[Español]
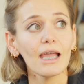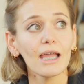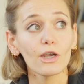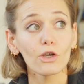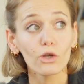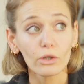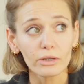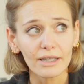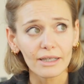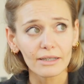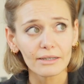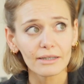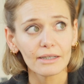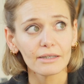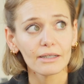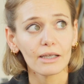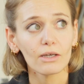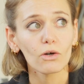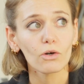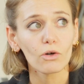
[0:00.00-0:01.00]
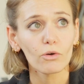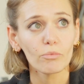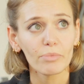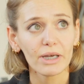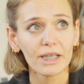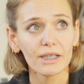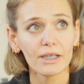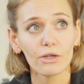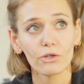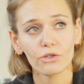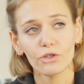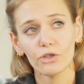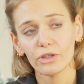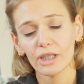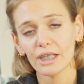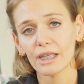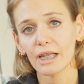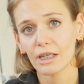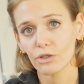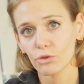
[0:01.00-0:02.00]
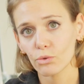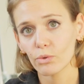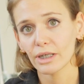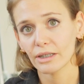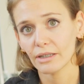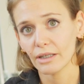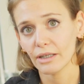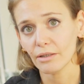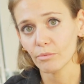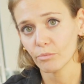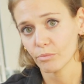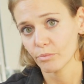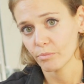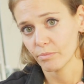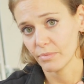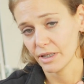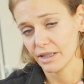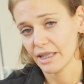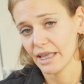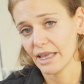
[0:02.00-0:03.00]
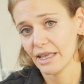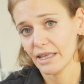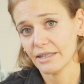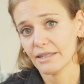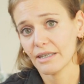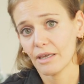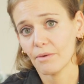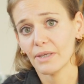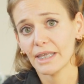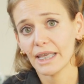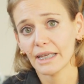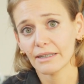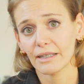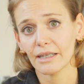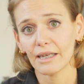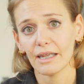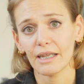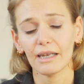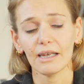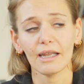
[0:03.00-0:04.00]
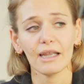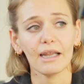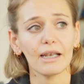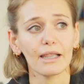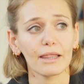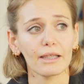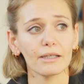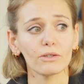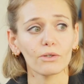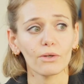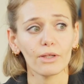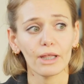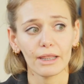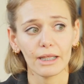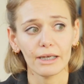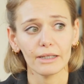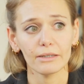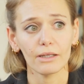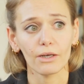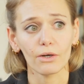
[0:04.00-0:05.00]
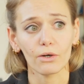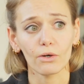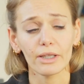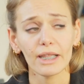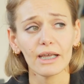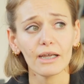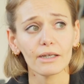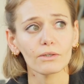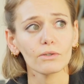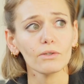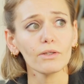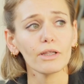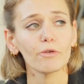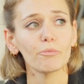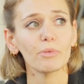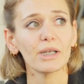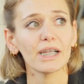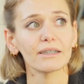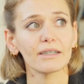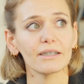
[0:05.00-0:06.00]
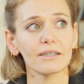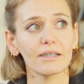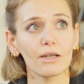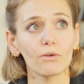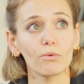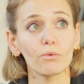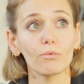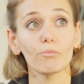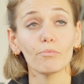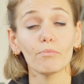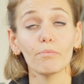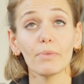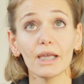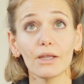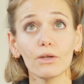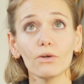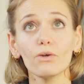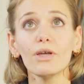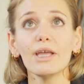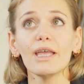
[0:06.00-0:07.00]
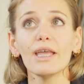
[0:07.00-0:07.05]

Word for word: No obstante, tengo compañeros, yo tenía la suerte de en Sevilla tener el centro de Celeste Roldán, de Pilates Salud, pero